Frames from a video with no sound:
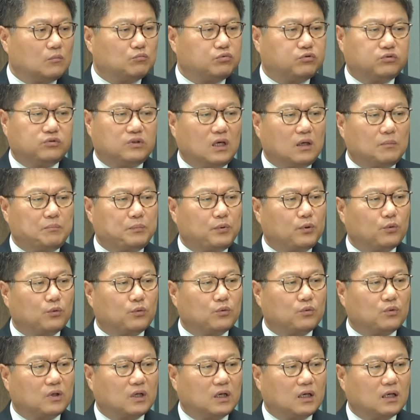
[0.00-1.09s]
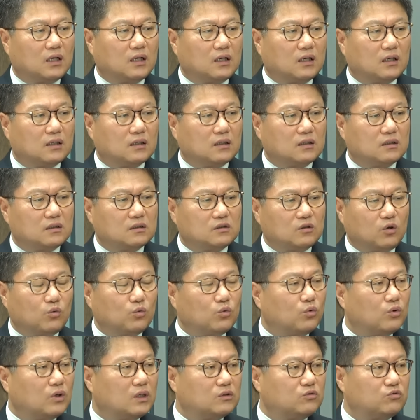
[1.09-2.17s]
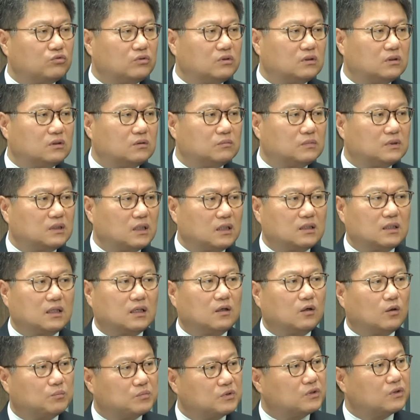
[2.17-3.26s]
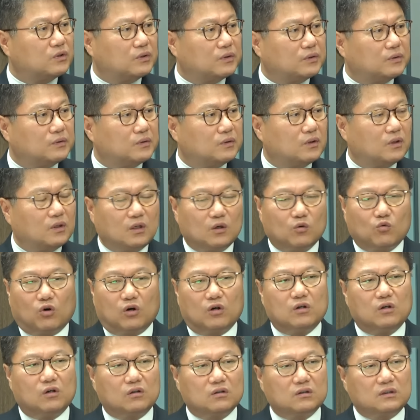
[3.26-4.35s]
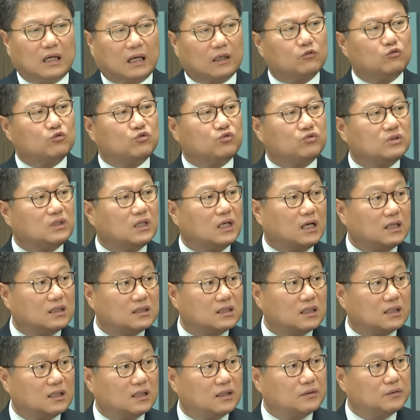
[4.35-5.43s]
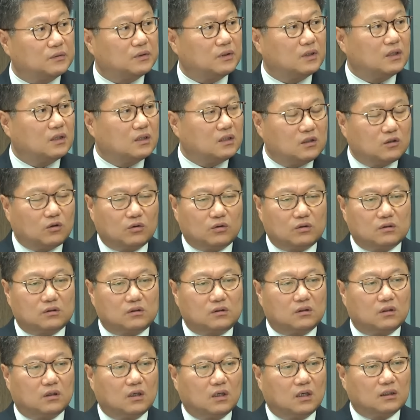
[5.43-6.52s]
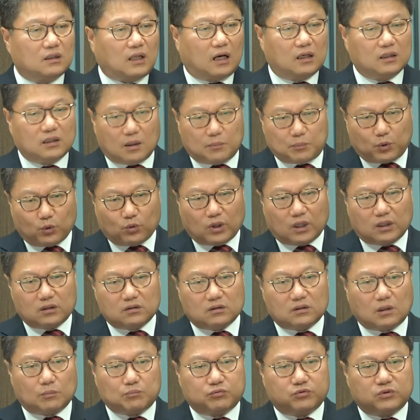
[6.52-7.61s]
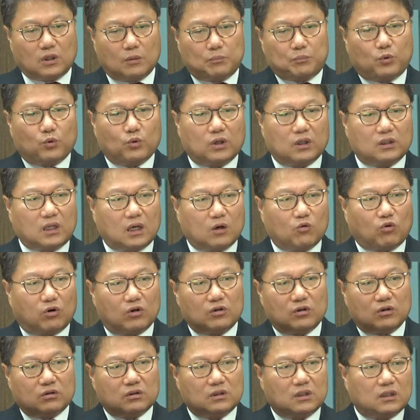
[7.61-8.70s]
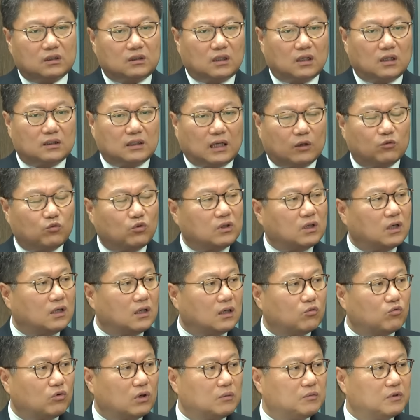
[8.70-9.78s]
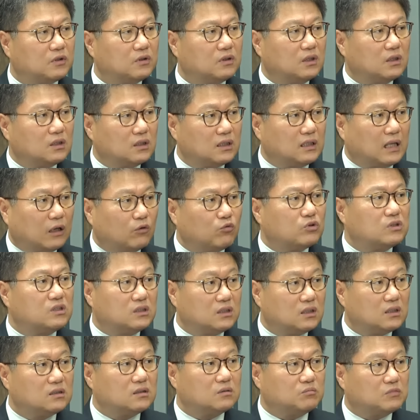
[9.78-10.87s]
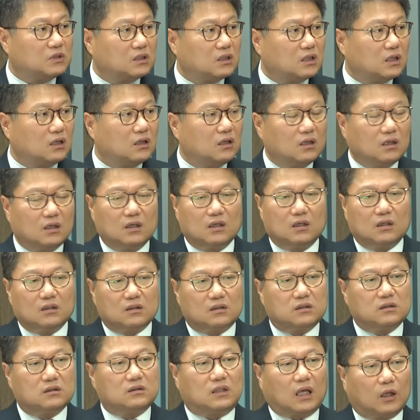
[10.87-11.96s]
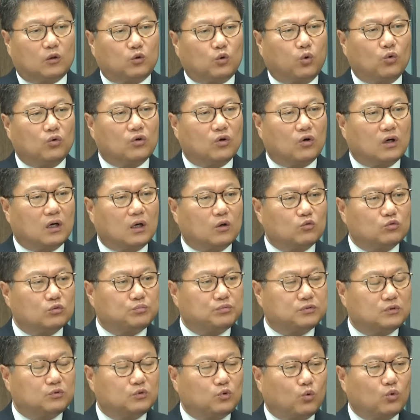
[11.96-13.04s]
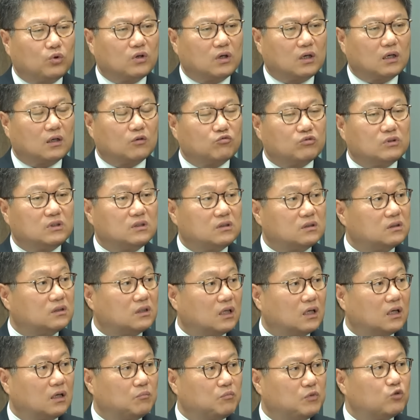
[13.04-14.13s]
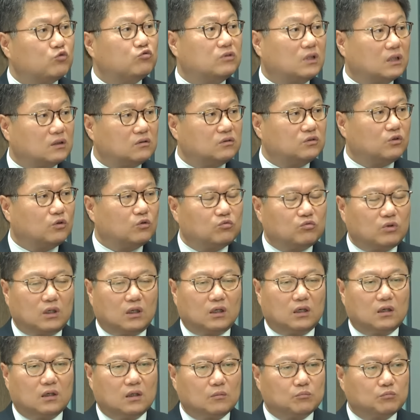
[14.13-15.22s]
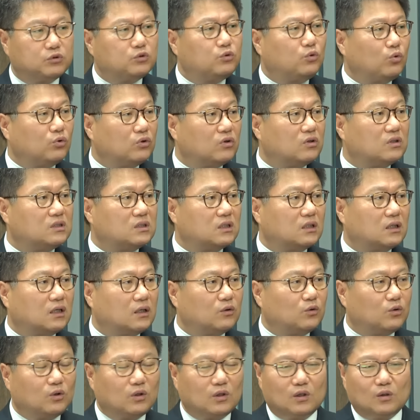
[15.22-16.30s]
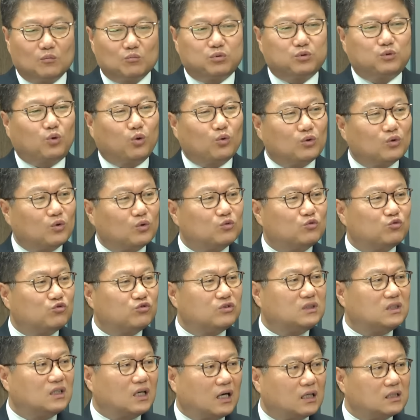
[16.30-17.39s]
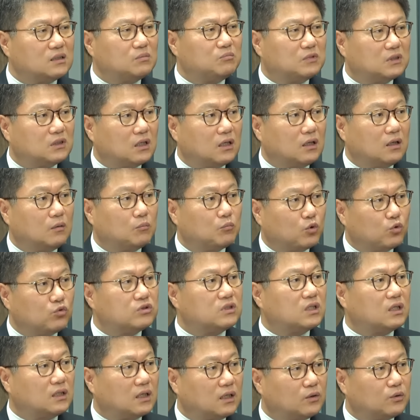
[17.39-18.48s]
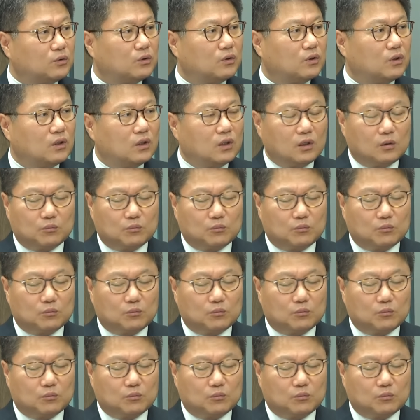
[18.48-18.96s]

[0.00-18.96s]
부대표가 성공할 수 있는 체제가 없어요. 권력은 나눌 수 있는 게 아니잖아요. 이거를 당 대표가 있는데 부대표가 내 권력을 갖다가 나눠달라고 하면 그게 나눠지겠습니까? 네. 그 대통령하고 부통령하고 있을 때 미국 같은 경우에 부통령 있잖아요. 부통령 누군지 아십니까? 모르잖아요. 네.